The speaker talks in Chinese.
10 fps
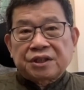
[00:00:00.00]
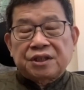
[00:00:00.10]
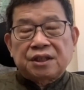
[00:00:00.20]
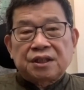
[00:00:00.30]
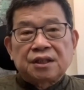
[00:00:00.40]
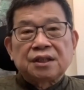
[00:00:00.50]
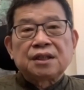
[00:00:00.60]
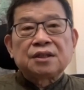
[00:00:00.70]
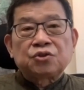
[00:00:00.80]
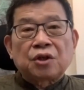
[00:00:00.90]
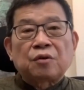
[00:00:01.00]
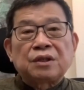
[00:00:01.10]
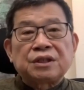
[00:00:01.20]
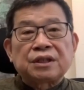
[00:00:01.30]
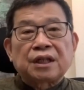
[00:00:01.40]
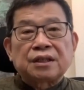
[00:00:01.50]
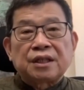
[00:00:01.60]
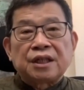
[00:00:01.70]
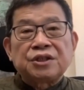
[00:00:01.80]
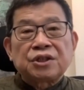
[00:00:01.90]
性，最关键，它的
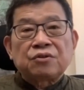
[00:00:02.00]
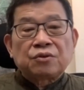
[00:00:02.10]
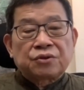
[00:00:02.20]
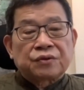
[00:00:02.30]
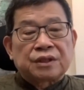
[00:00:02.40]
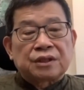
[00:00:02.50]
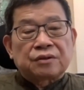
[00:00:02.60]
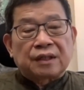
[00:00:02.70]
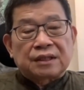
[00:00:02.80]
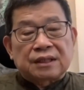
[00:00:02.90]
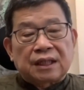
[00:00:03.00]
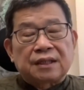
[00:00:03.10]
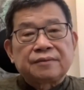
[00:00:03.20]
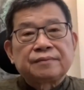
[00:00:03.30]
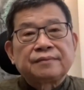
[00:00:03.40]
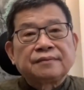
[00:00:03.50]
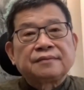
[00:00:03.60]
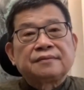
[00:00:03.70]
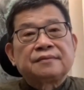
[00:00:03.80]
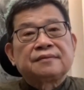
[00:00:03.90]
廉政公署制度还在，
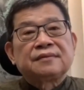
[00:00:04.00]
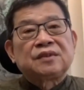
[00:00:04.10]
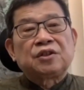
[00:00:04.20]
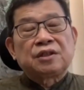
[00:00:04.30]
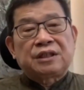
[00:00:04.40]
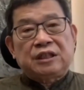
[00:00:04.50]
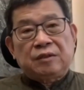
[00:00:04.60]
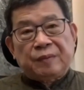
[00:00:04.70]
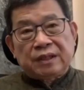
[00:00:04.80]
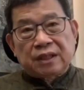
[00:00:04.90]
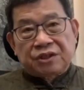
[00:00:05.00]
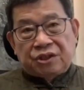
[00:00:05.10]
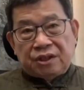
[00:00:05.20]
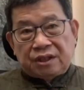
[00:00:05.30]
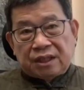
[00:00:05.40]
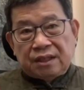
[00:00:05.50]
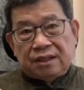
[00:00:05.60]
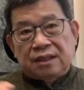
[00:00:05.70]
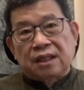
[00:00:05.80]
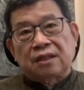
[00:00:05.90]
就这基本上支撑
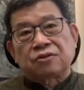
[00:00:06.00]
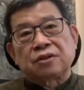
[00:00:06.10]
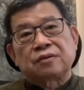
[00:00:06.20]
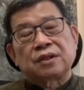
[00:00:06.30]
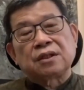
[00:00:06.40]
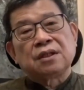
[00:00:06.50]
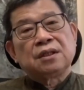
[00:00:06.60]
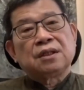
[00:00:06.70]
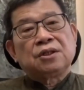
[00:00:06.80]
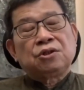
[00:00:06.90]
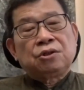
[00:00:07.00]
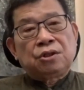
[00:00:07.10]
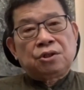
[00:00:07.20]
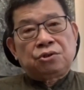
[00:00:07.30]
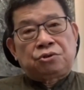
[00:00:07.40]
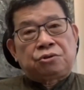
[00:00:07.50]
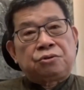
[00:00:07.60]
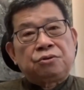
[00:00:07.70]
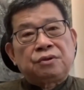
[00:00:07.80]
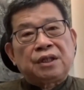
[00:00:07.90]
香港作为
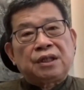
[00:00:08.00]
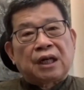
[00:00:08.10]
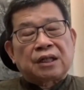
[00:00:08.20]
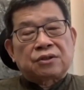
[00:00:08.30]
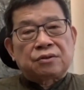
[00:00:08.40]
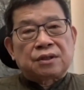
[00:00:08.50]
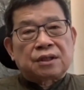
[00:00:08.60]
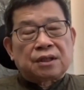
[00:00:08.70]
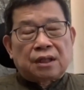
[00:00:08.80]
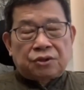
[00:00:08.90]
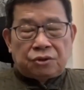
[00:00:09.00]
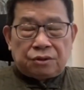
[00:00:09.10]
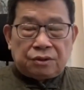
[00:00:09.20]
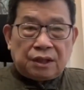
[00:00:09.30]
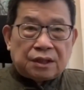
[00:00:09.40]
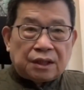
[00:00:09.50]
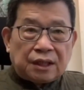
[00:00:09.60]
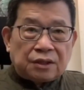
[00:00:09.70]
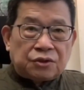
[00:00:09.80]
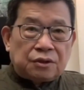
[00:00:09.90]
区内亚洲的呃，区内这个
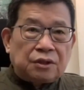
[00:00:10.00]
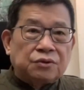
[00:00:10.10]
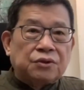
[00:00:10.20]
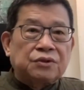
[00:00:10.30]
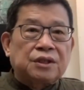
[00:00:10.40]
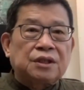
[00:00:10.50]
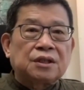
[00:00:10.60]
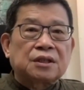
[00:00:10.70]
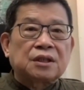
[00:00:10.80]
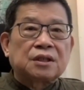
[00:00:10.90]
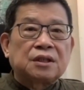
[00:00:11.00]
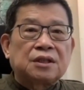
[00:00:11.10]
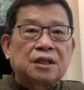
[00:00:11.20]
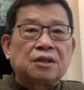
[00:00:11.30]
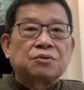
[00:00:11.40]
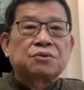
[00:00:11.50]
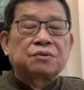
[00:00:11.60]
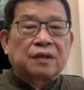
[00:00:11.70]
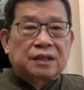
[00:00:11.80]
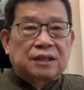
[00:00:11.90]
要尊荣中心的这个一些要素
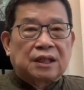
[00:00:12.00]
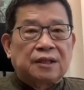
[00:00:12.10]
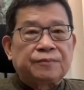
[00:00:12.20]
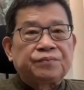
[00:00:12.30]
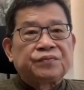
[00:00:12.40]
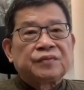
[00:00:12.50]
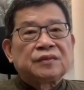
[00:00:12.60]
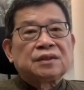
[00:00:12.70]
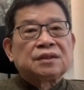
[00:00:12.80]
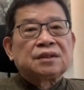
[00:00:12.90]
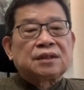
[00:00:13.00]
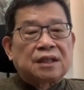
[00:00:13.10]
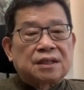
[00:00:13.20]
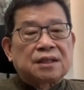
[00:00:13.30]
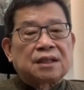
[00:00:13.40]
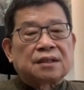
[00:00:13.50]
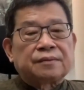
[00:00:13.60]
还在。但是呢，